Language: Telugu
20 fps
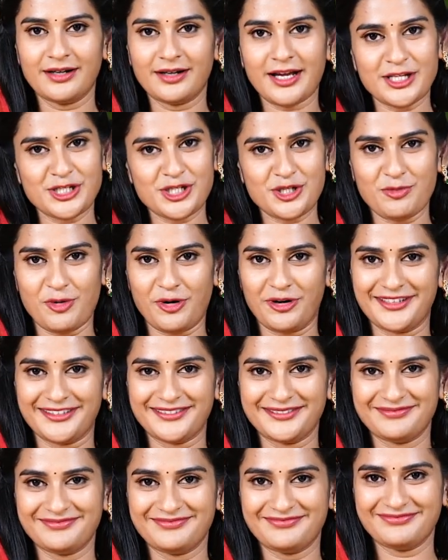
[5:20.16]
కంచి
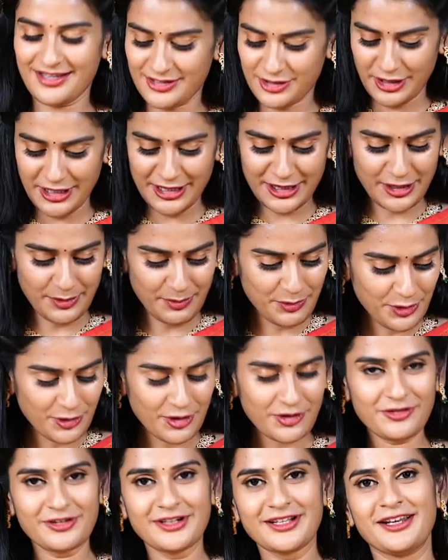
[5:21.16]
బార్డర్ సో ఇంత
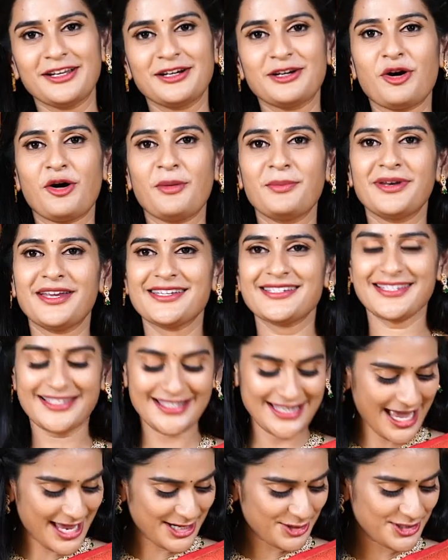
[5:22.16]
బ్యూటిఫుల్ కలర్ కాంబినేషన్
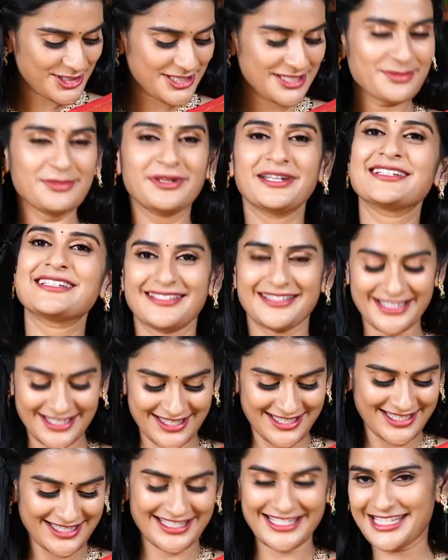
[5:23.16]
శారీ వచ్చేసి మనకి
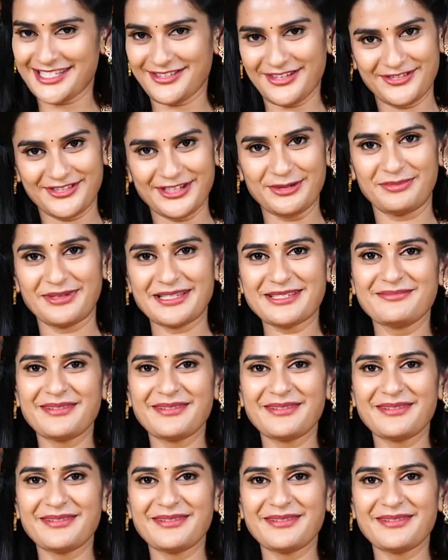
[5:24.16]
జస్ట్ సిక్స్ ఫిఫ్టీ రూపీస్